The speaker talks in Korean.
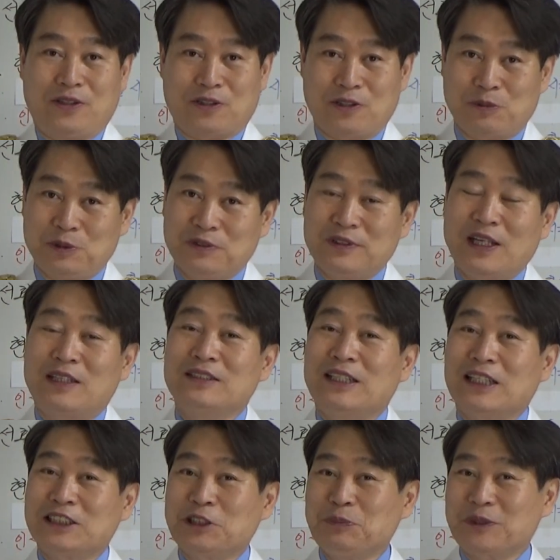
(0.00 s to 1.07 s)
여러분
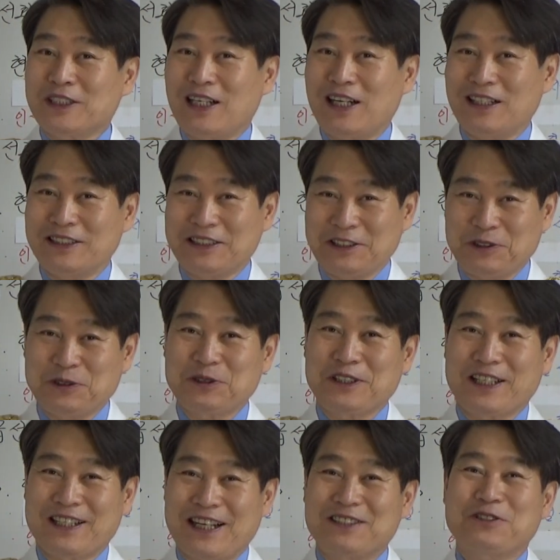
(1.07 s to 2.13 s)
안녕하십니까
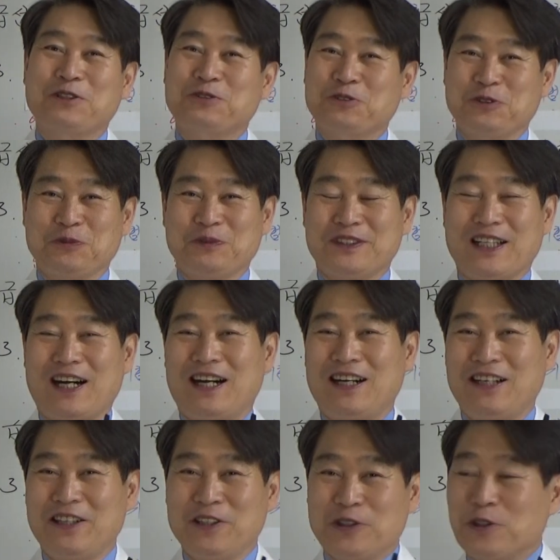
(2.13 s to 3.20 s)
신우동의 강석준입니다
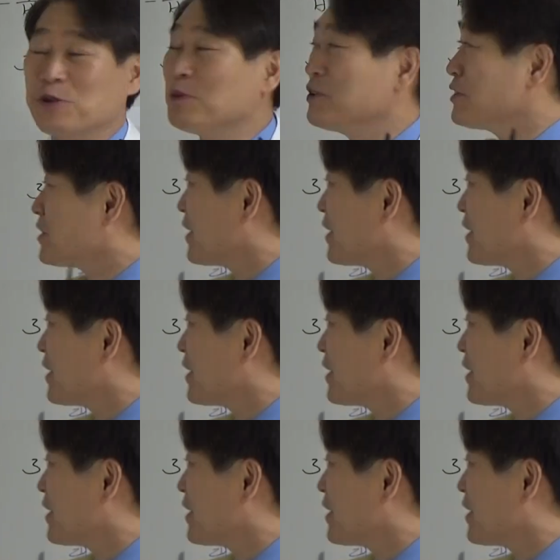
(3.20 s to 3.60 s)
이번